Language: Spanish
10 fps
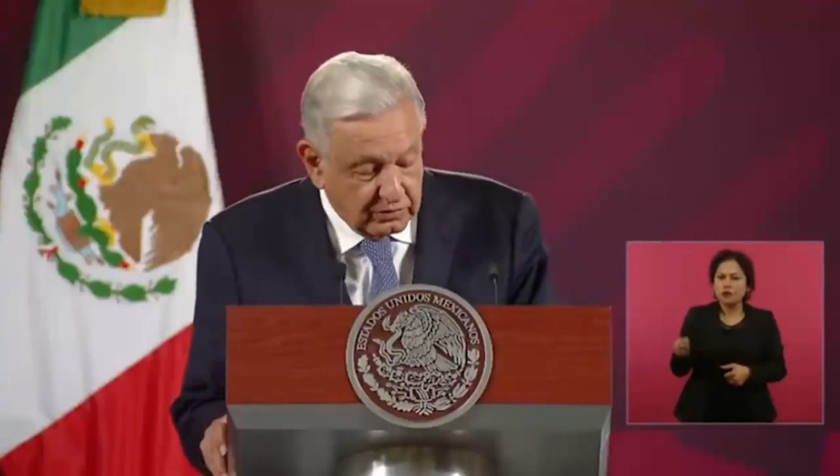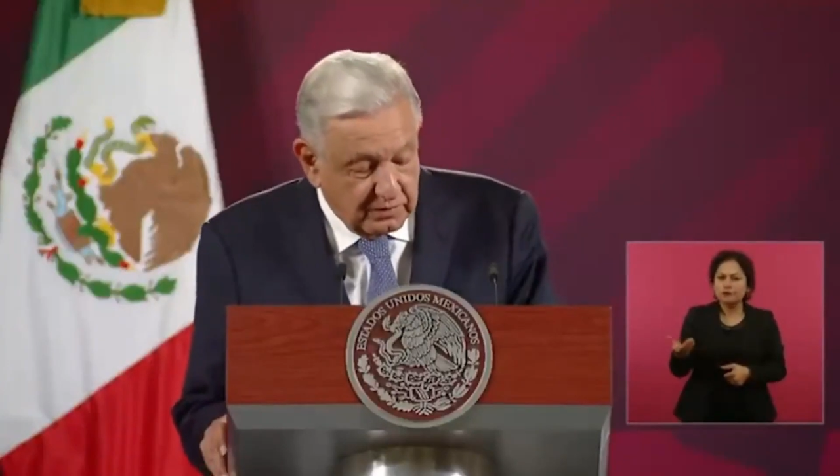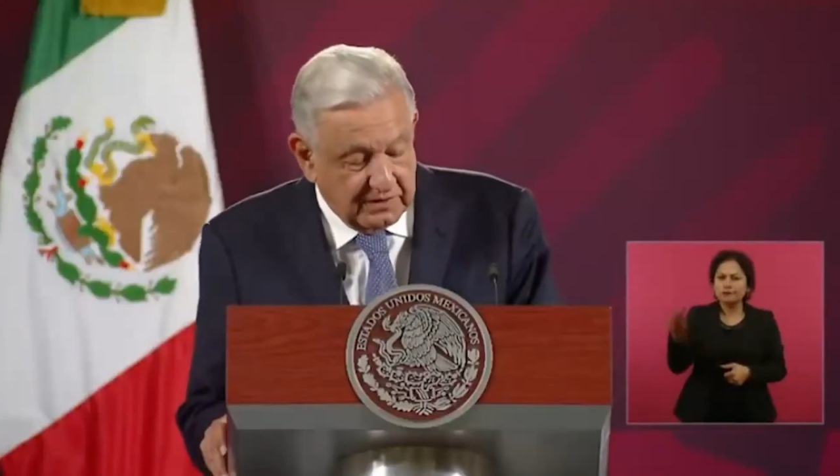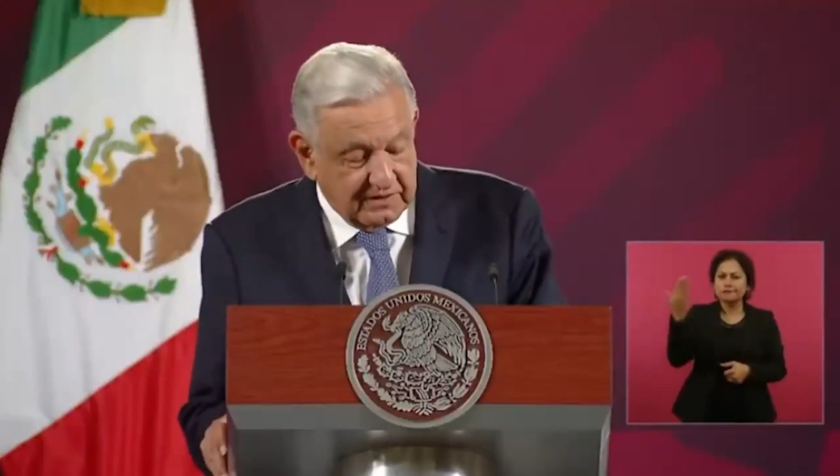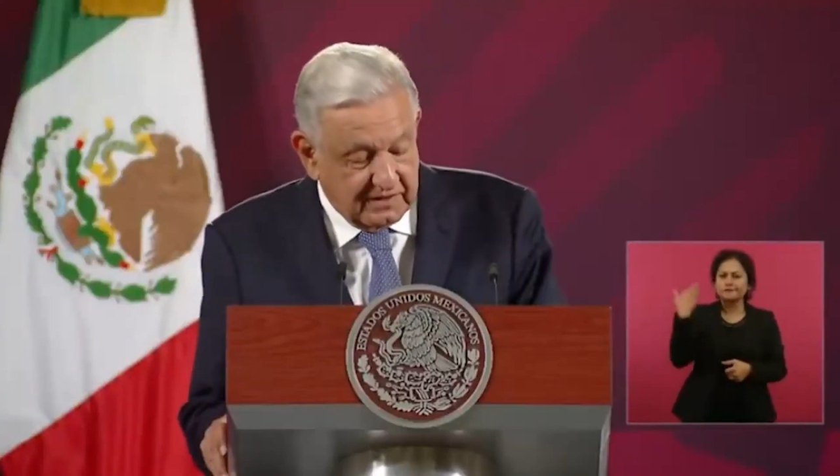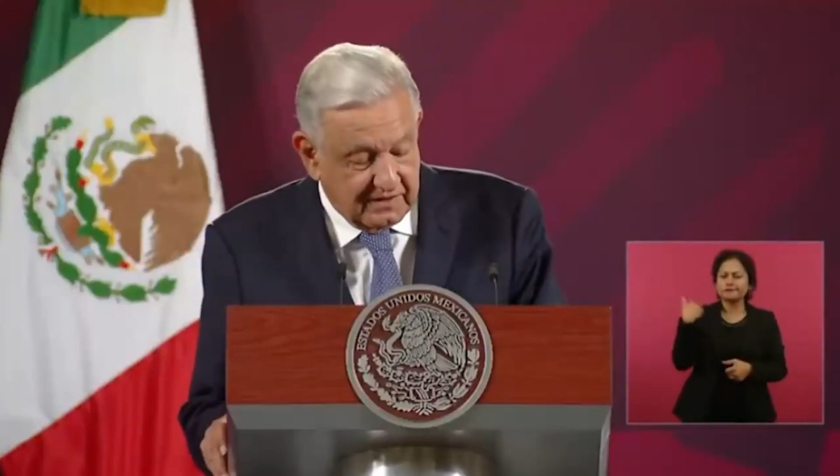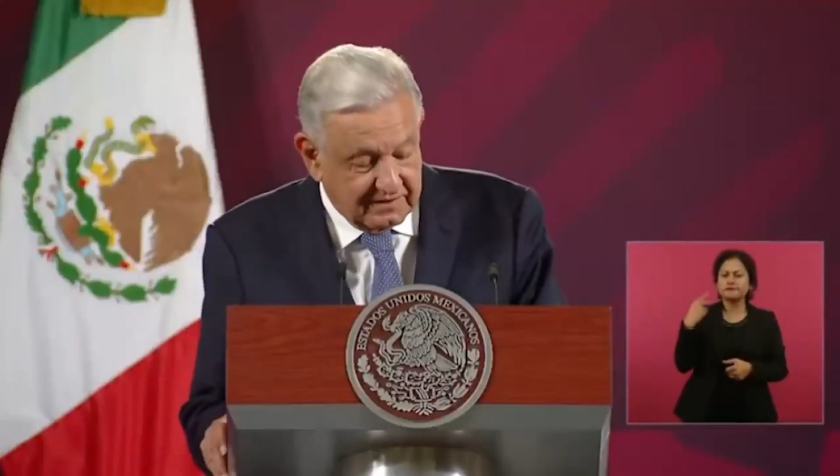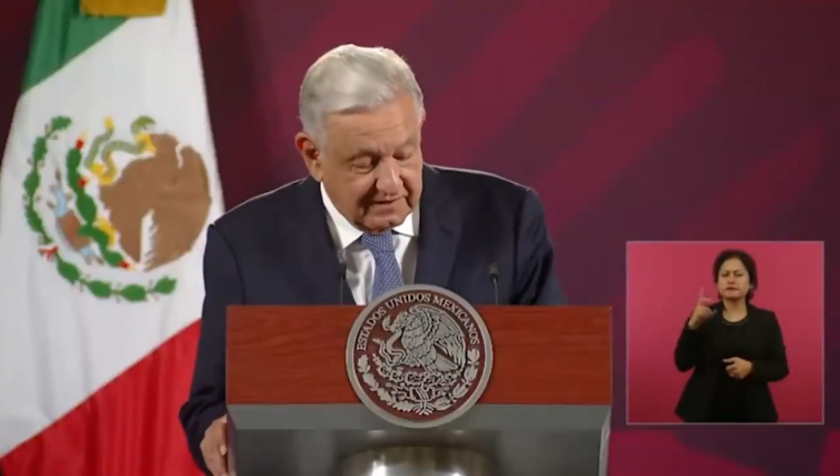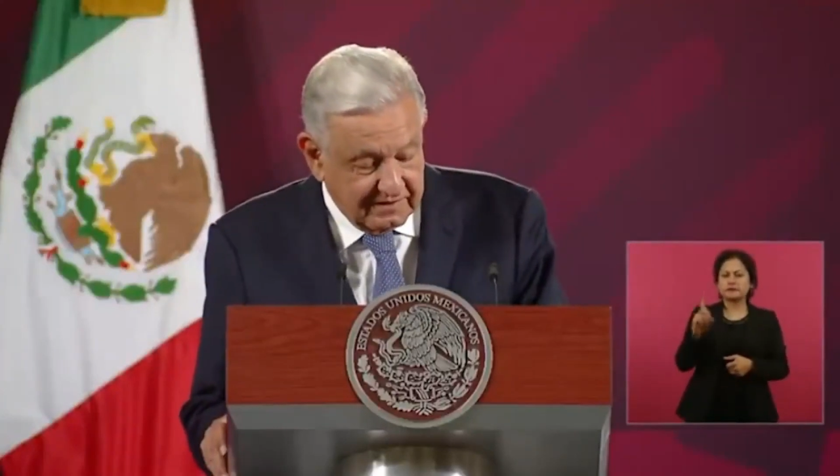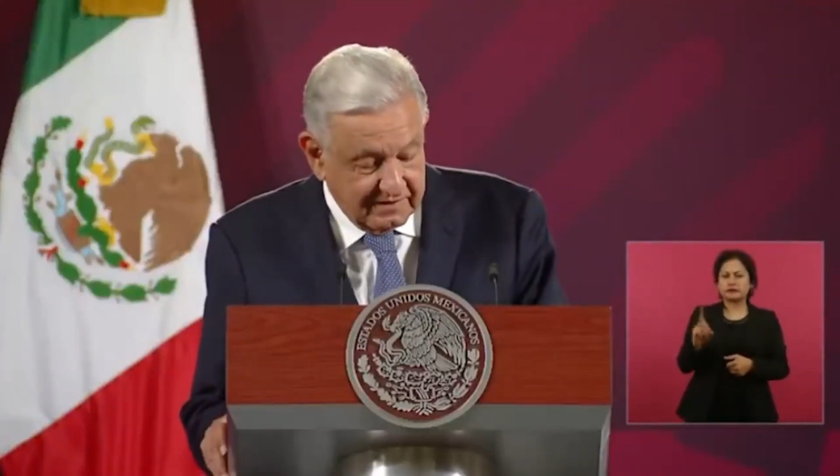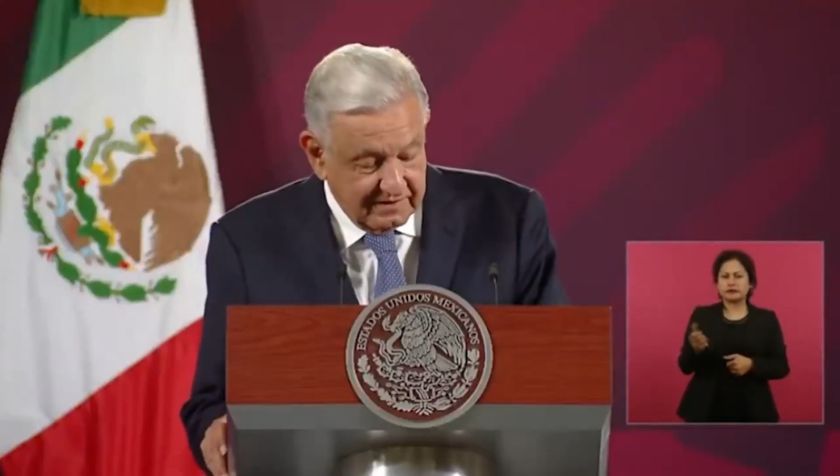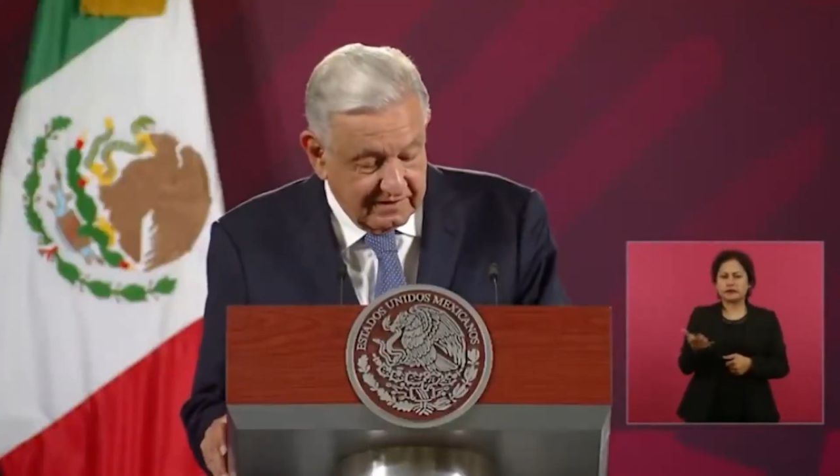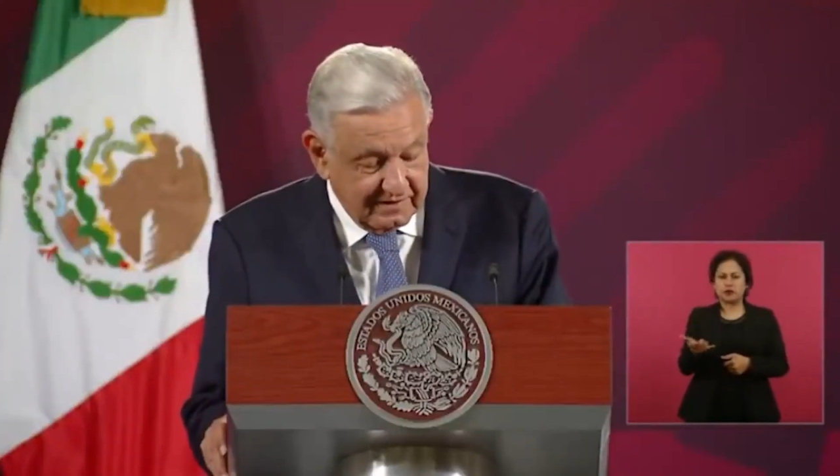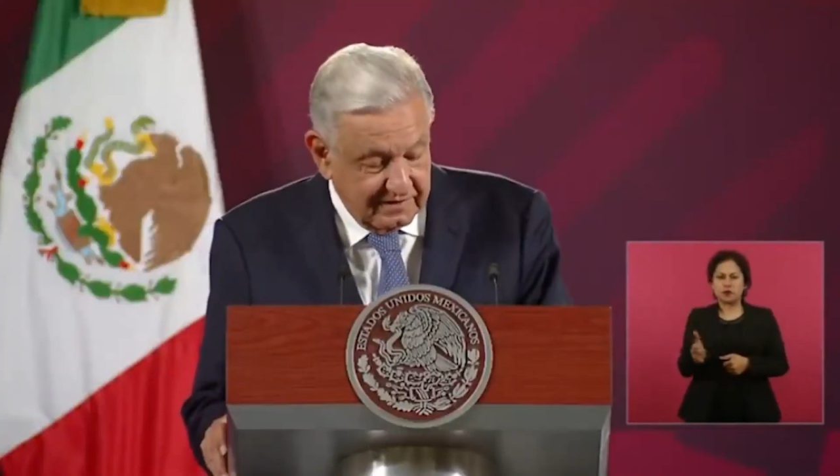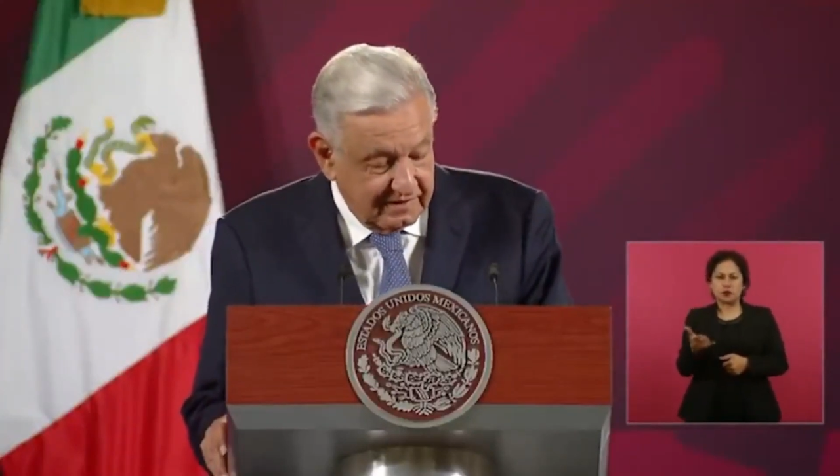2023
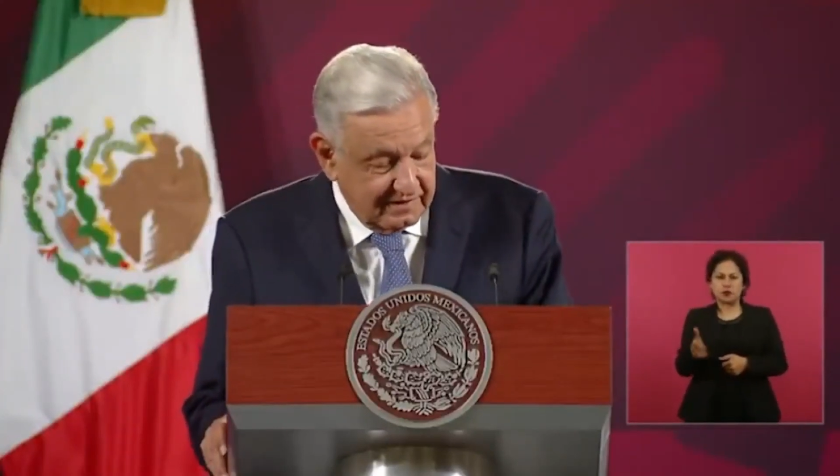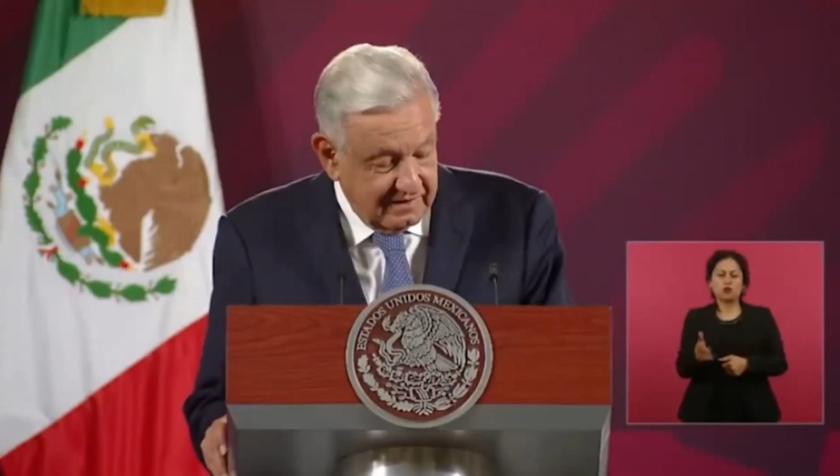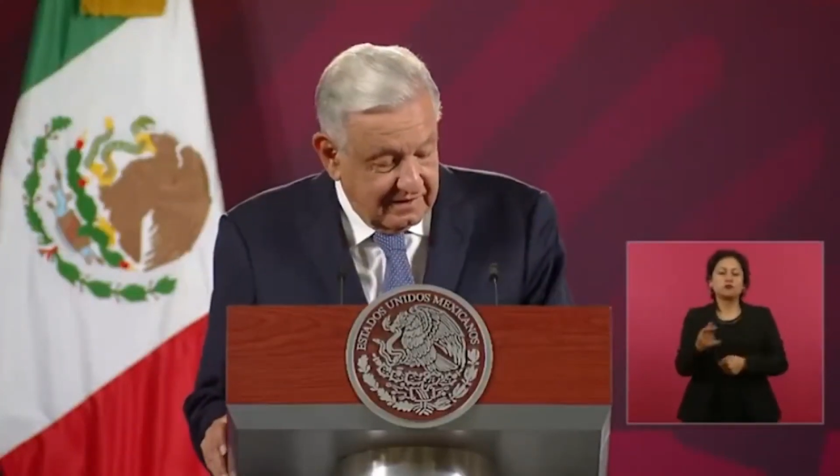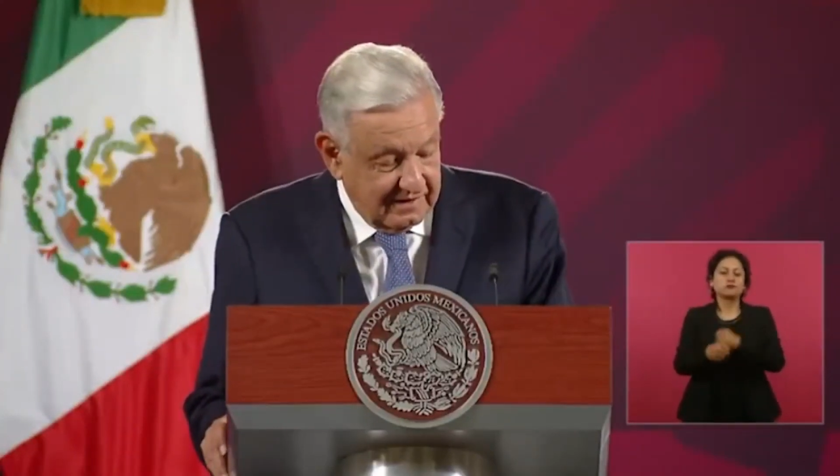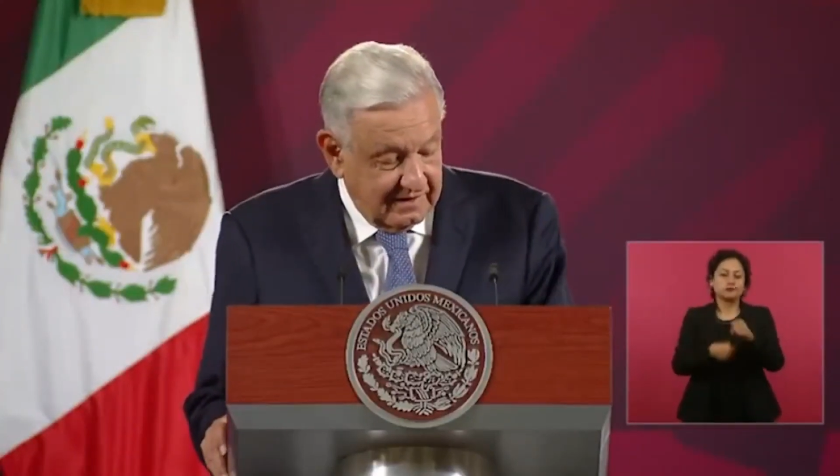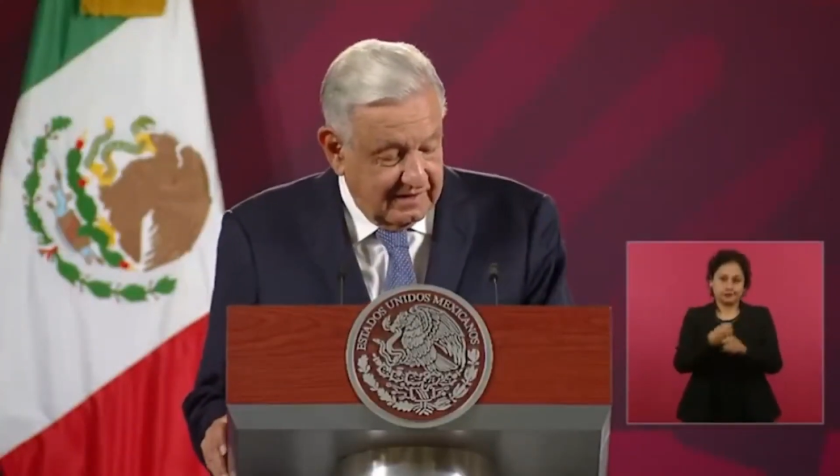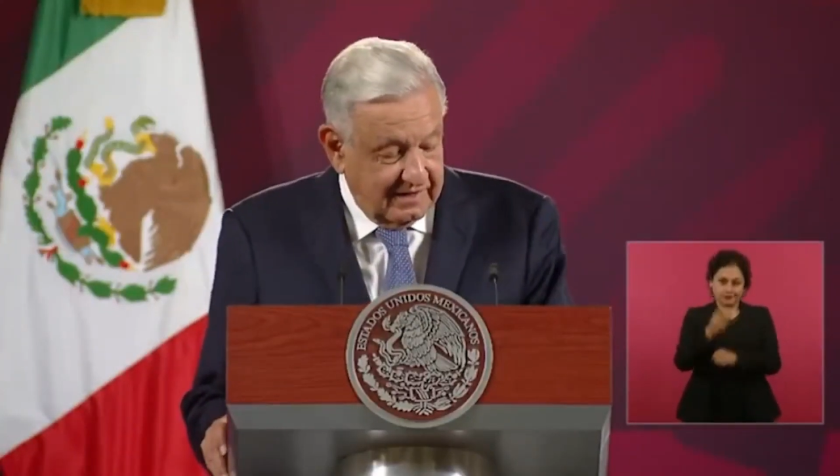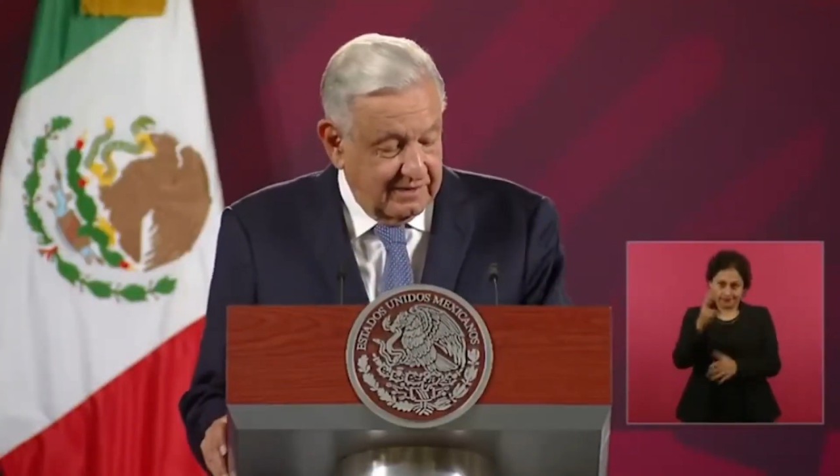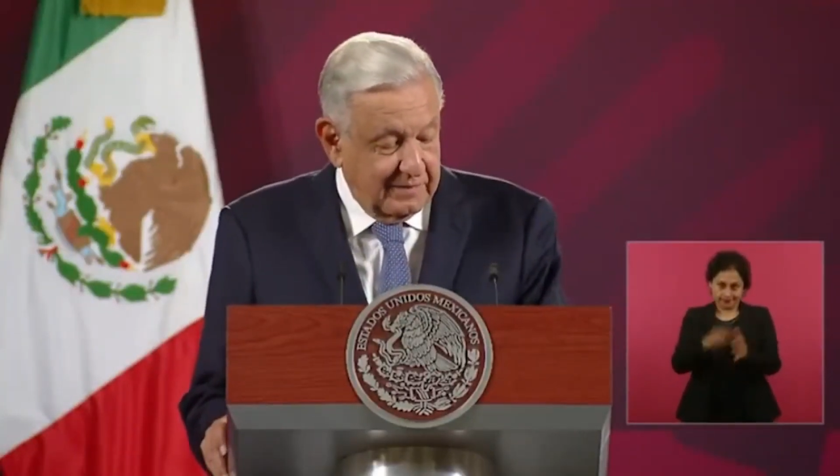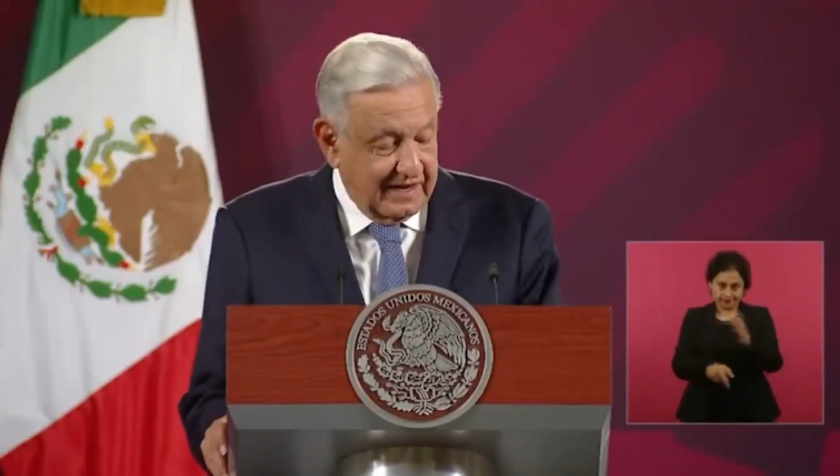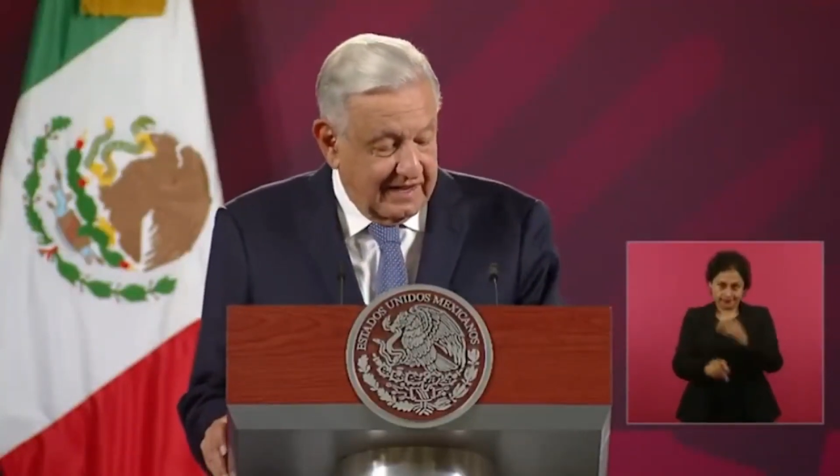en